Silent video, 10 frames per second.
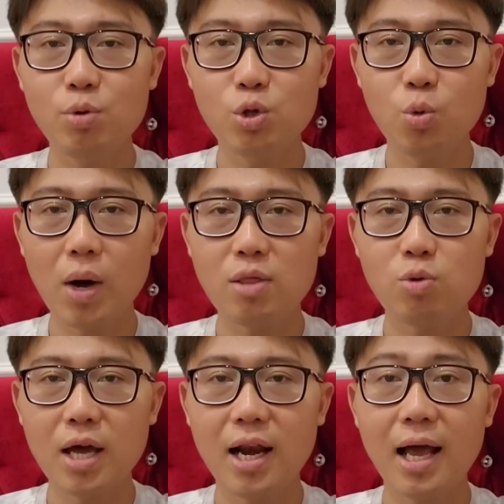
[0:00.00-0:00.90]
butuh
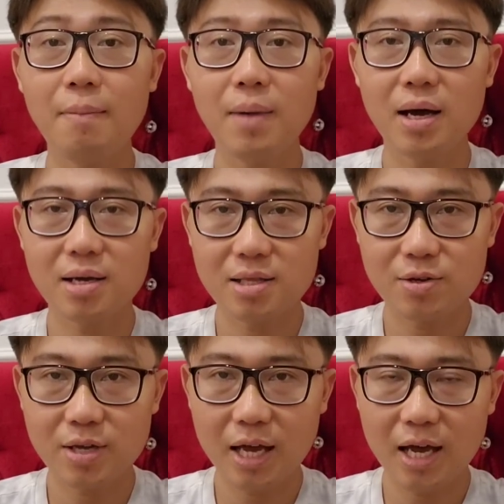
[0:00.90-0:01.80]
waktu yang lama
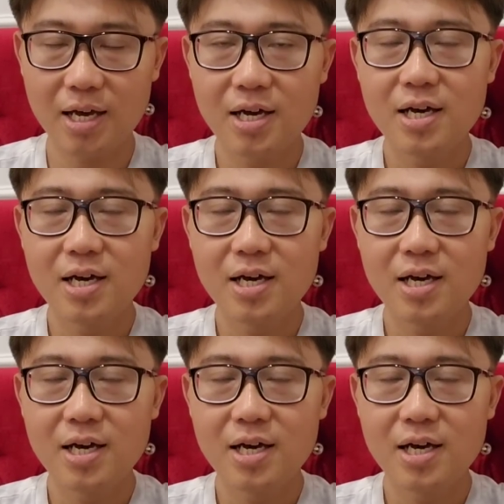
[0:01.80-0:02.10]
gitu ya.